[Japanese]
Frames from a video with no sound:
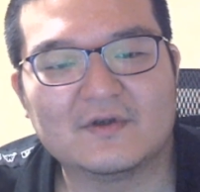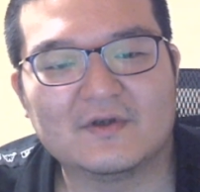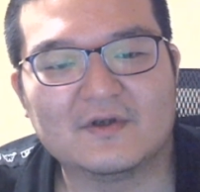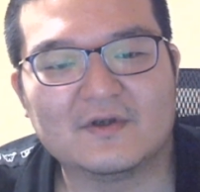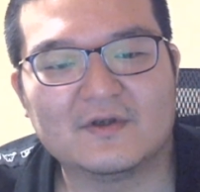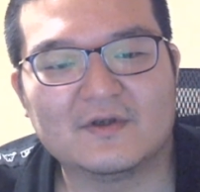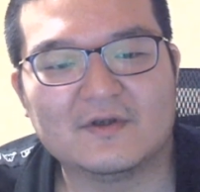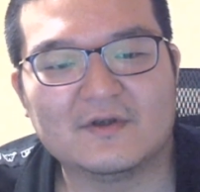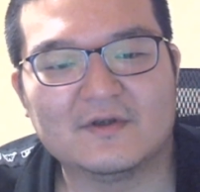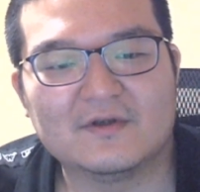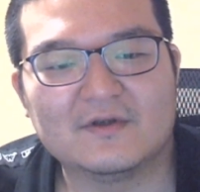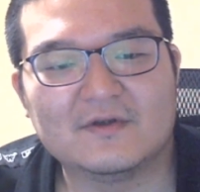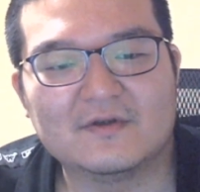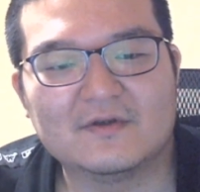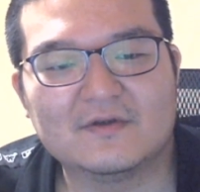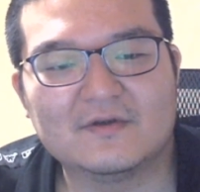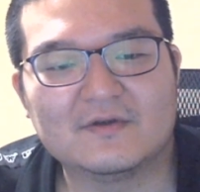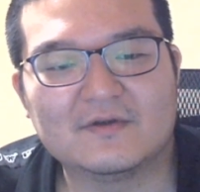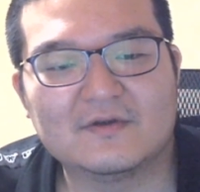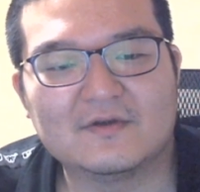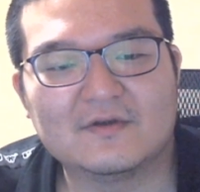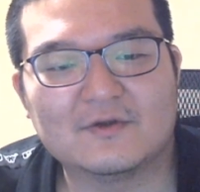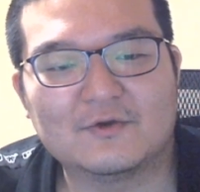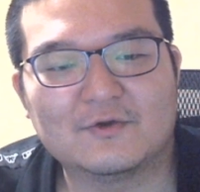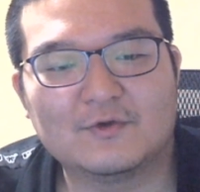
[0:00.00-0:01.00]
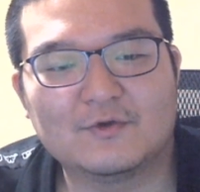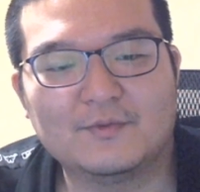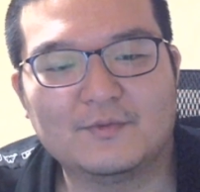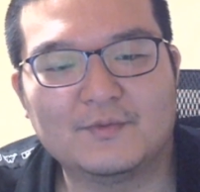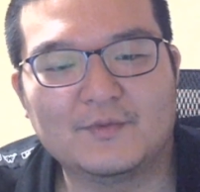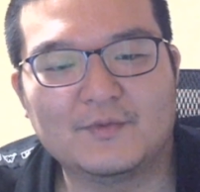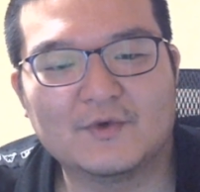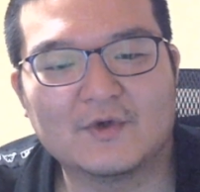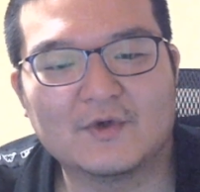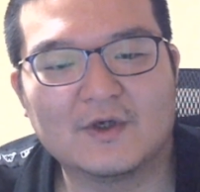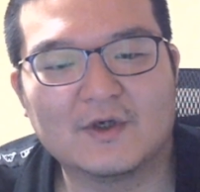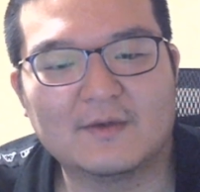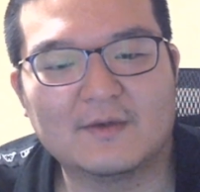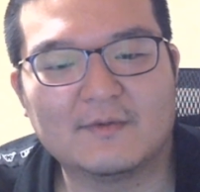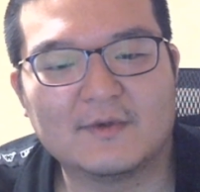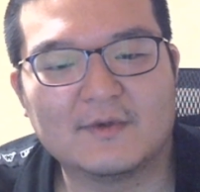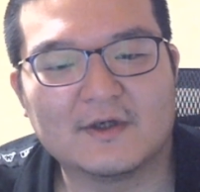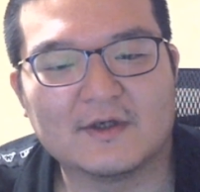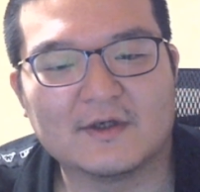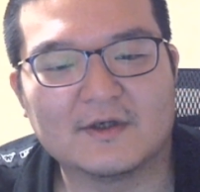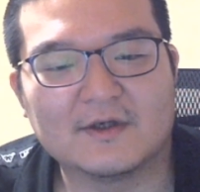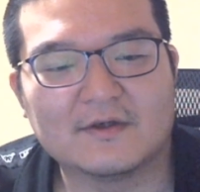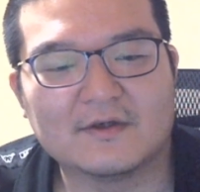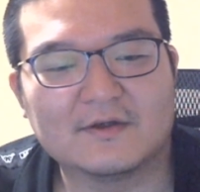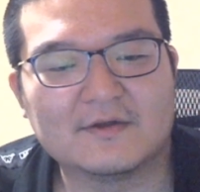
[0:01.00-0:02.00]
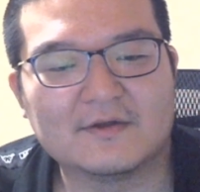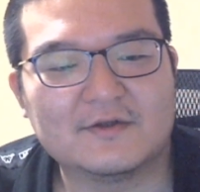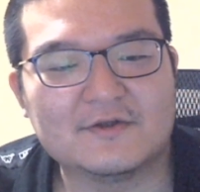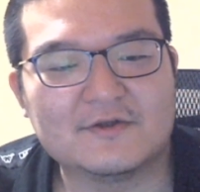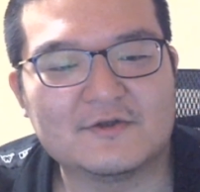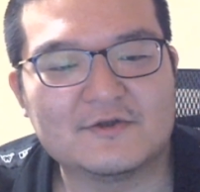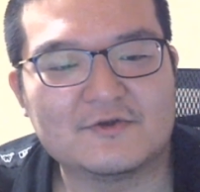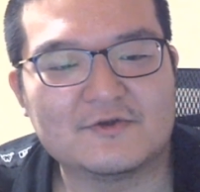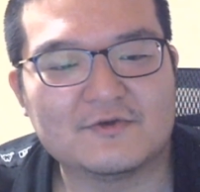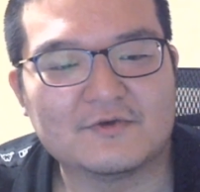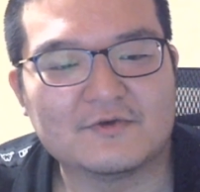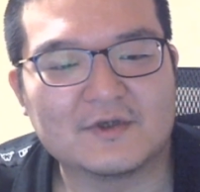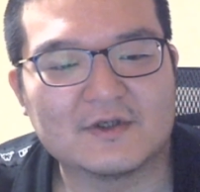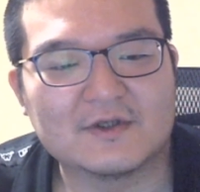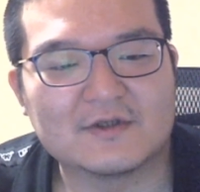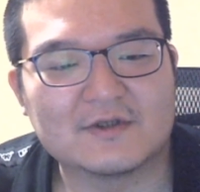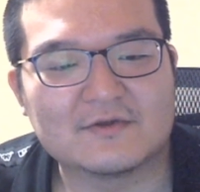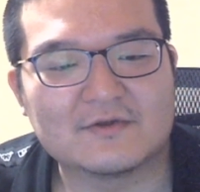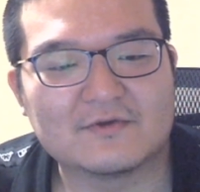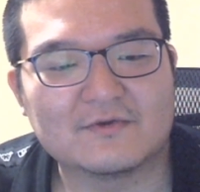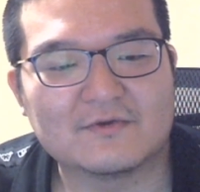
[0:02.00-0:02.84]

はい、でトッポがまあ一応画像は